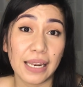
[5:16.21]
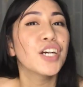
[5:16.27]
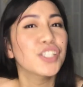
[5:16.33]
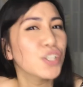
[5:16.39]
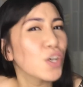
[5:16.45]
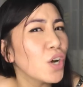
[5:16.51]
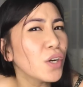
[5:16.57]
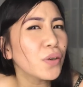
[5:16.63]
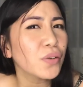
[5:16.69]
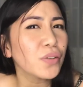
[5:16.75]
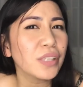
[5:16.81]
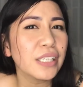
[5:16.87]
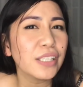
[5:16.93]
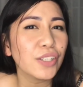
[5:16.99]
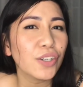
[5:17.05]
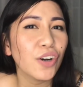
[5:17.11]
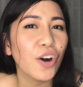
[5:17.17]
So, ang
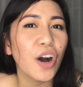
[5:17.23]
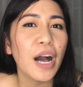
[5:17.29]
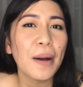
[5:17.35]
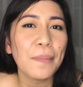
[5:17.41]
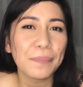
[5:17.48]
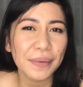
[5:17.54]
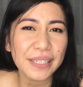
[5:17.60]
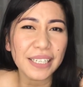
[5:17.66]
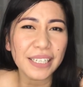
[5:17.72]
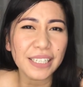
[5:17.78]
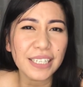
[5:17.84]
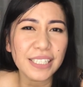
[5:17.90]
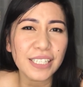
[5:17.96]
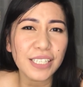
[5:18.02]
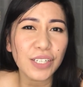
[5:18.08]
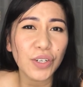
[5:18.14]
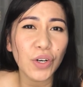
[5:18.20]
routine ko,
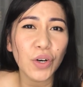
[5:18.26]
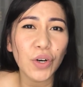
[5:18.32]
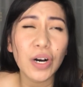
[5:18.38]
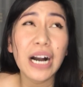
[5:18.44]
pagkagising ko,